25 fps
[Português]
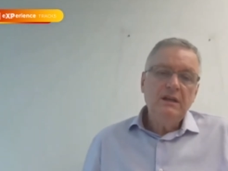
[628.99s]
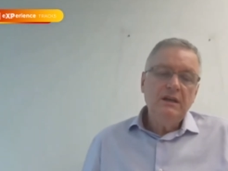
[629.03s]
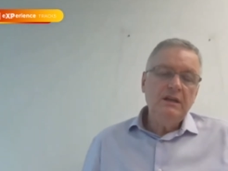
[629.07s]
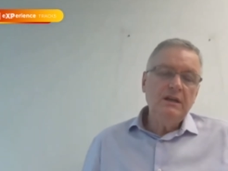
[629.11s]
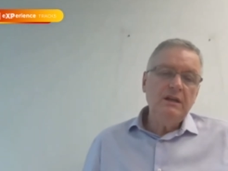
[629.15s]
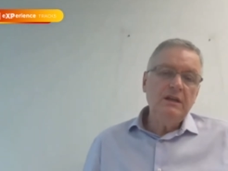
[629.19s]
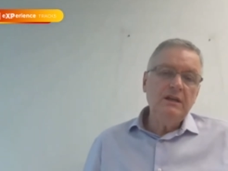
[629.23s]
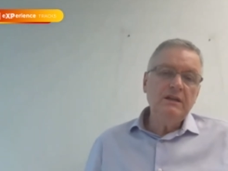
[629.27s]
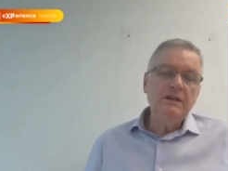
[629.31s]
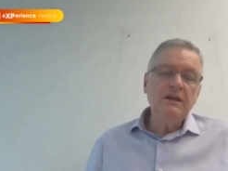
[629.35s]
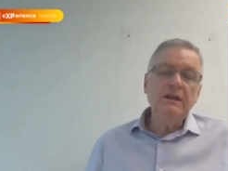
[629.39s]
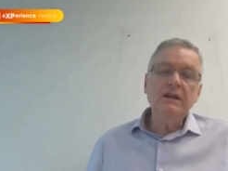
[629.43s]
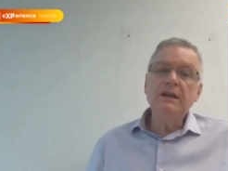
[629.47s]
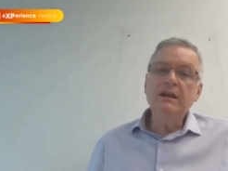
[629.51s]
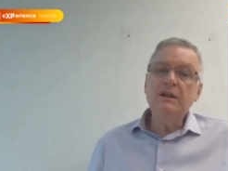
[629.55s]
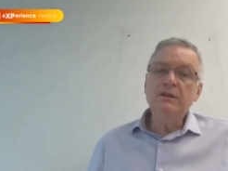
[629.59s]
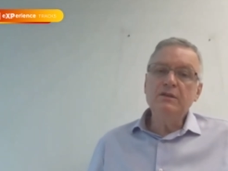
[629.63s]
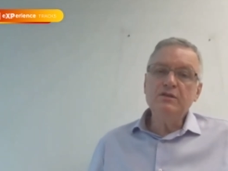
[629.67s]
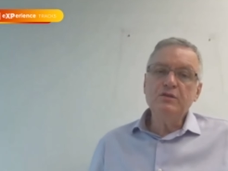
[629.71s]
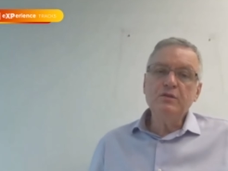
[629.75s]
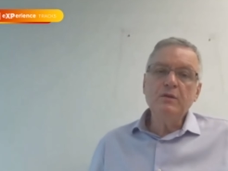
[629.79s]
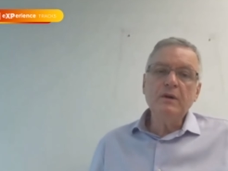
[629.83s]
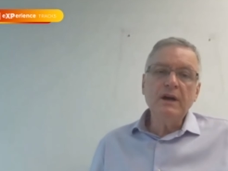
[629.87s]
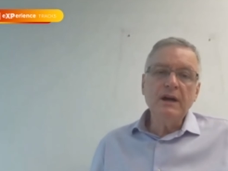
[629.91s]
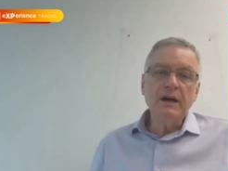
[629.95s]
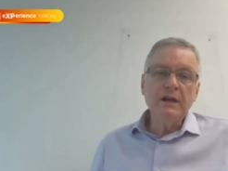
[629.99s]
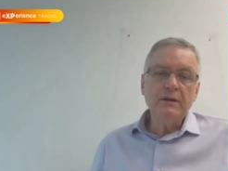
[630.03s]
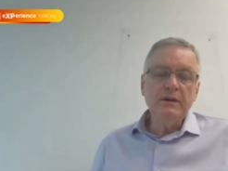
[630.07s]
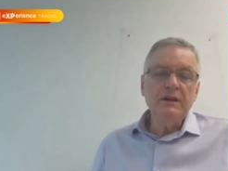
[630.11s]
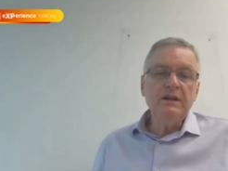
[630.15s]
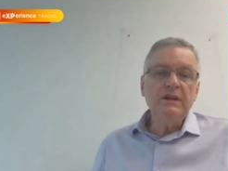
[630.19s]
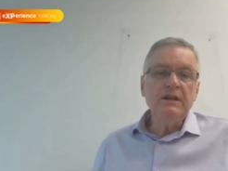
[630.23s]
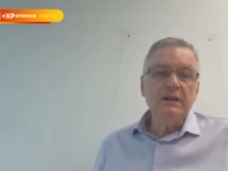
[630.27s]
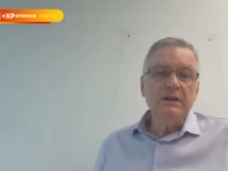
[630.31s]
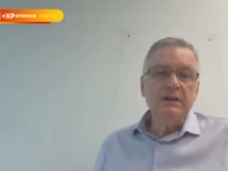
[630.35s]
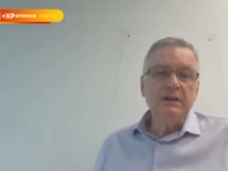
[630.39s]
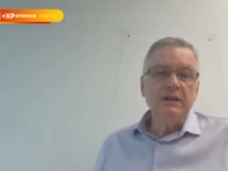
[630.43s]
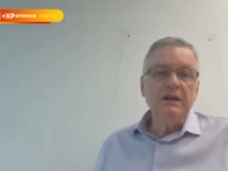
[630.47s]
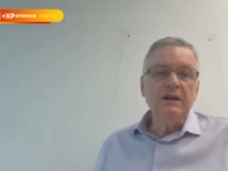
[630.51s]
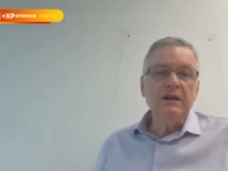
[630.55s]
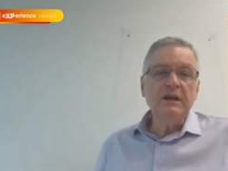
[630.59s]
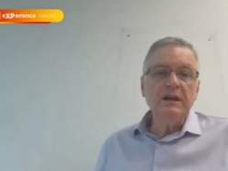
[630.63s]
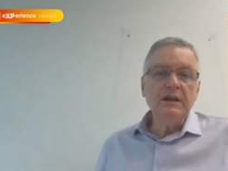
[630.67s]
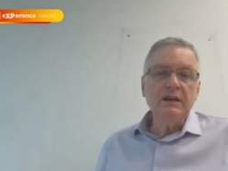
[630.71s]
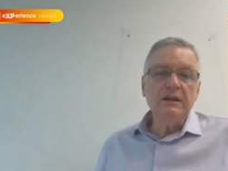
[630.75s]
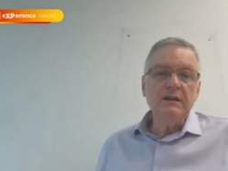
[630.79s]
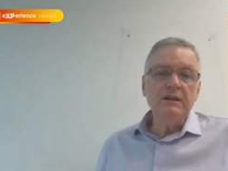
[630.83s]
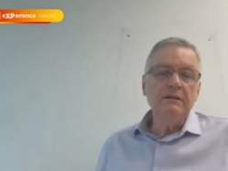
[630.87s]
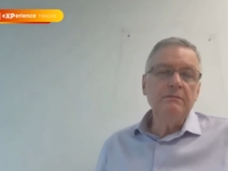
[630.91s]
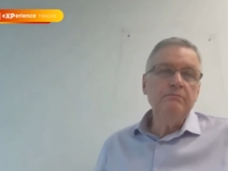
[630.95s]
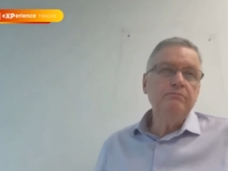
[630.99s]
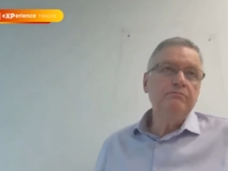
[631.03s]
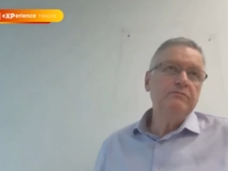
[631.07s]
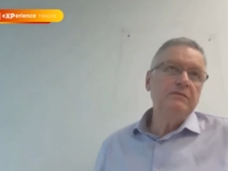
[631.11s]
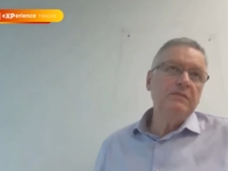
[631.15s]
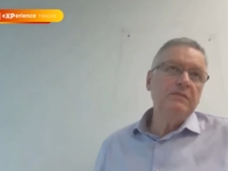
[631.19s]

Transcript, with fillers: é, daquele usuário ali, né? E,